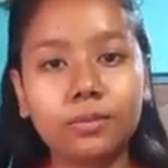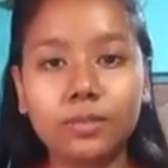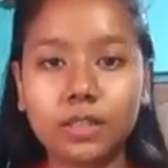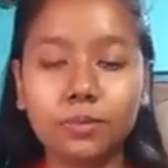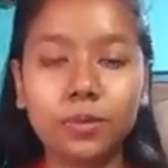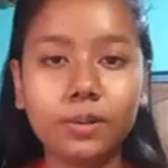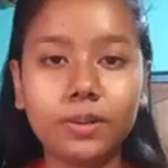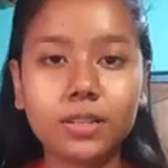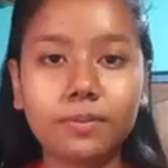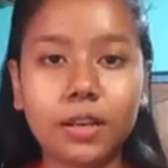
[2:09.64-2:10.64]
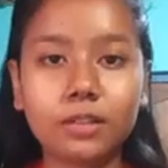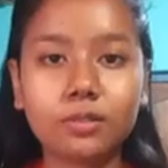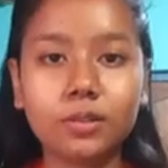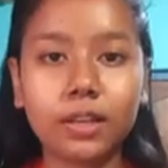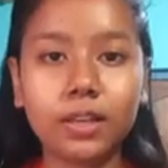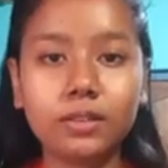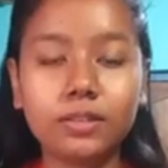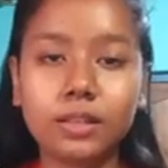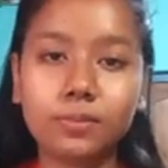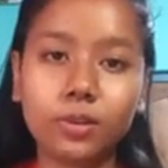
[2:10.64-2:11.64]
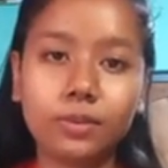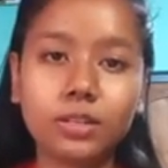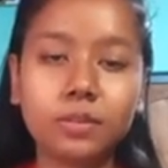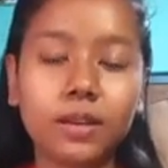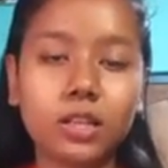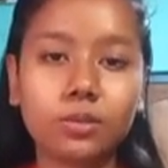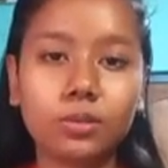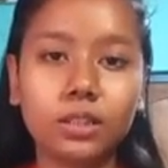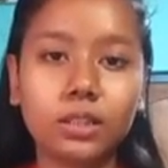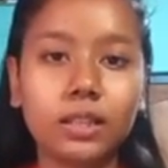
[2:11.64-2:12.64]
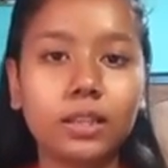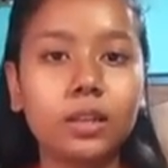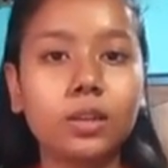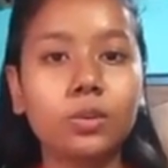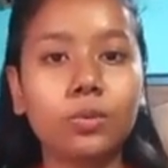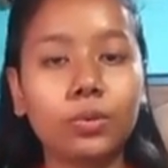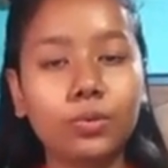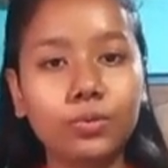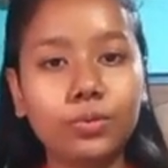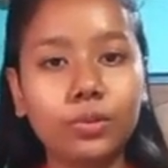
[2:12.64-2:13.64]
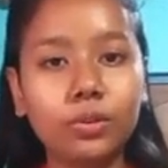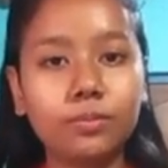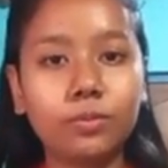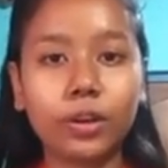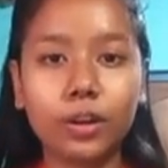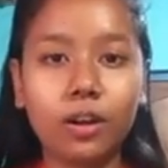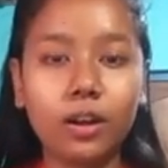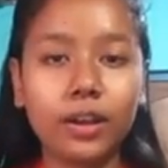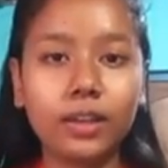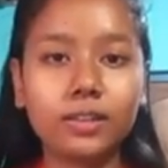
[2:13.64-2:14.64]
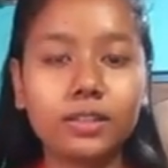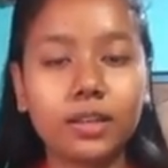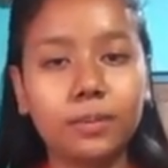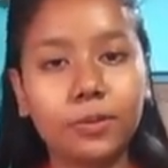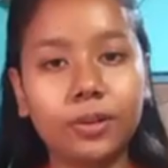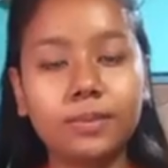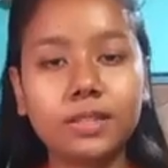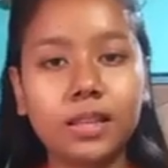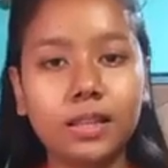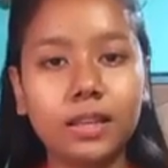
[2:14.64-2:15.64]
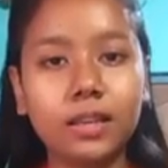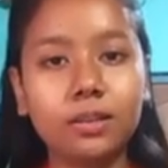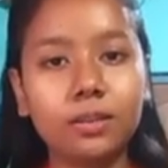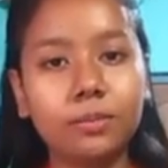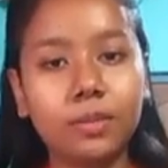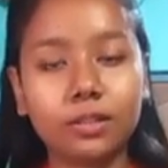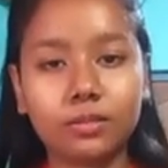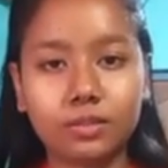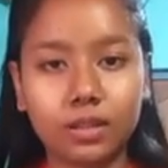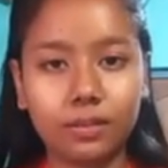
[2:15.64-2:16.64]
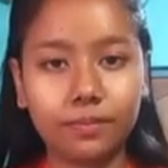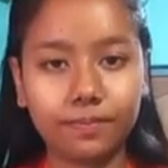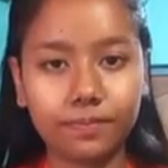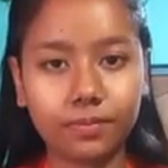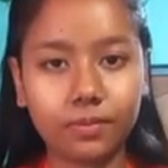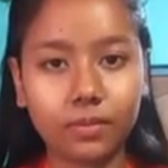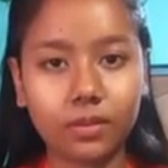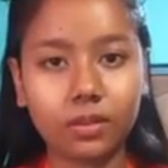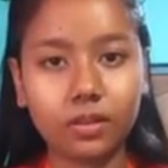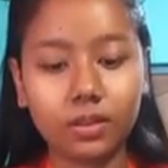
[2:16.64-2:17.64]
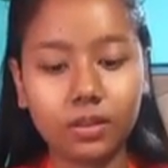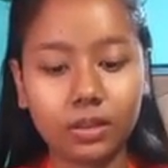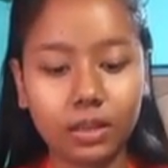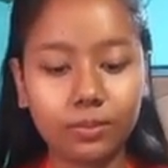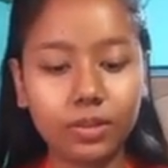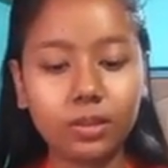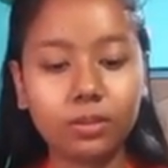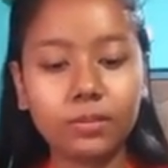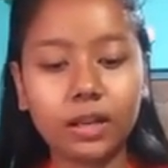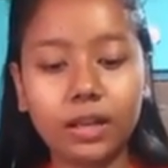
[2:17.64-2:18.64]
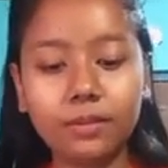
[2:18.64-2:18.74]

যে পরিবেশে বাস করে যে পরিবেশে বাস করতে তাদের অনুকূল মনে হয় সেই পরিবেশ তাদের বাসস্থান তেমনি তোমরা